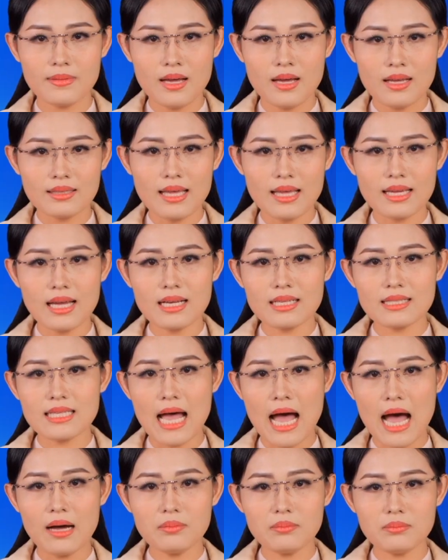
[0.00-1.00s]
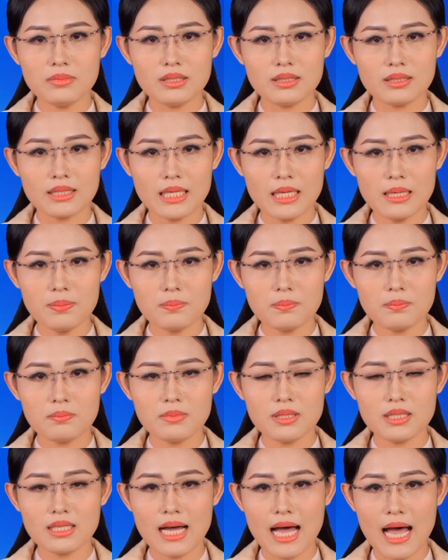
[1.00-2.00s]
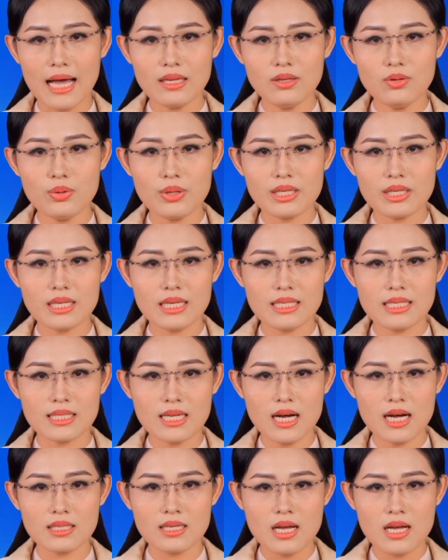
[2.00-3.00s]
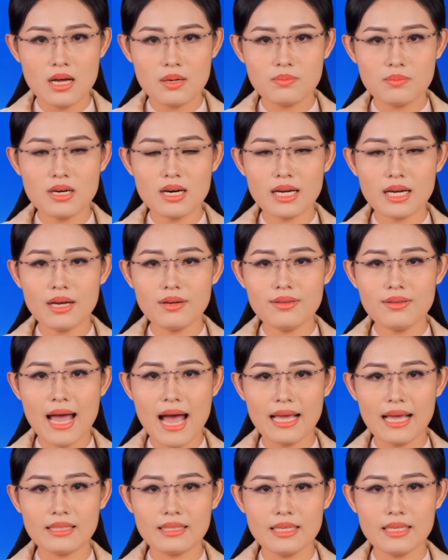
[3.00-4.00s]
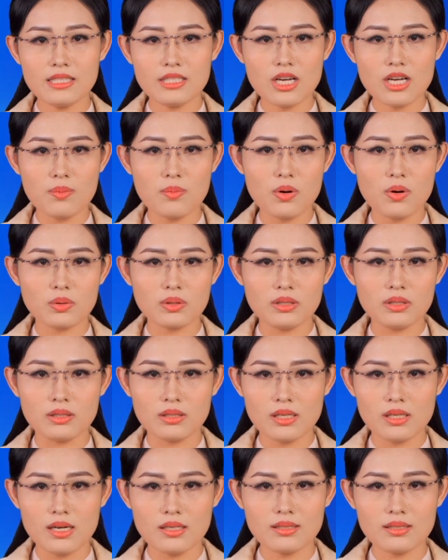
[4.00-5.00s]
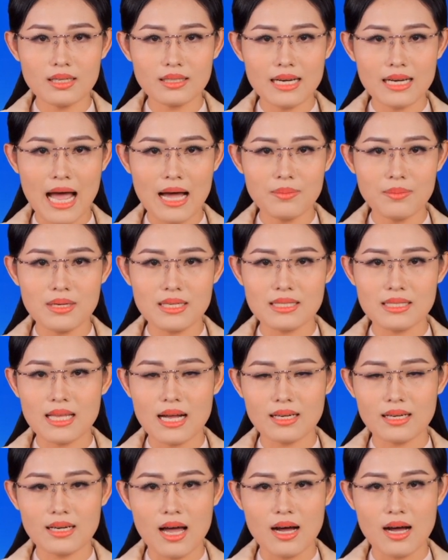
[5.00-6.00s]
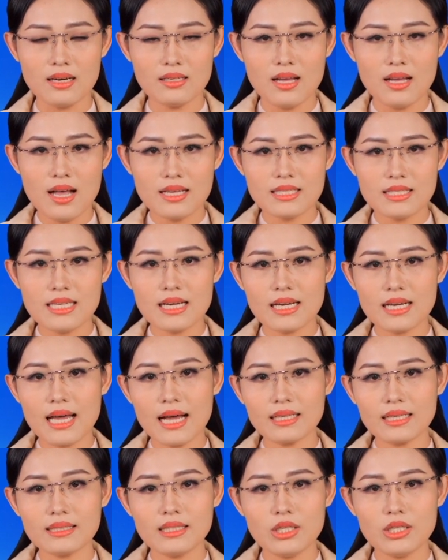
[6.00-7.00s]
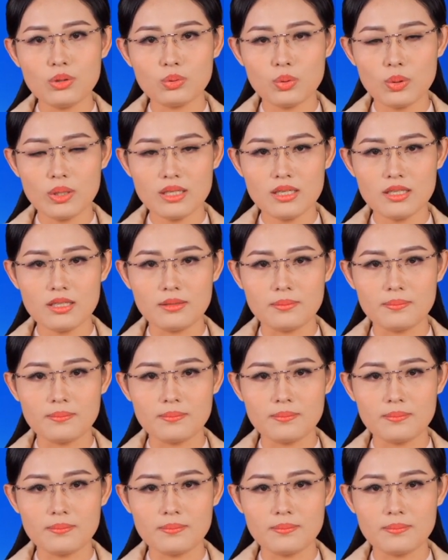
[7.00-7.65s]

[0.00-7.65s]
Tại các xã Mường Tiếp, Mường Ải, huyện Kỳ Sơn, mưa kéo dài khiến cho một lượng lớn đất đá bị sạt lở, chia cắt nhiều tuyến đường.